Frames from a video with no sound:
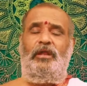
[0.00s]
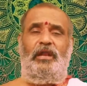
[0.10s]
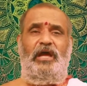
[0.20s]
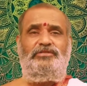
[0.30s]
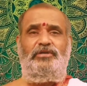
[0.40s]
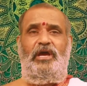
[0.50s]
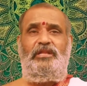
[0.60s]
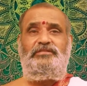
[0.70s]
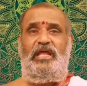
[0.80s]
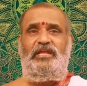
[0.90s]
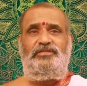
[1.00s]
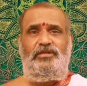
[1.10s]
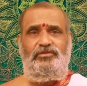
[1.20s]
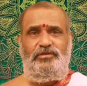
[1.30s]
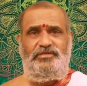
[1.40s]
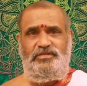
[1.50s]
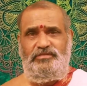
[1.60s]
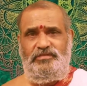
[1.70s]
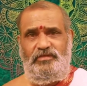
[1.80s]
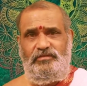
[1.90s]
రాజుగారు చాలా
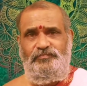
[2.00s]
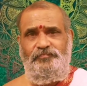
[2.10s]
సంతోషించారు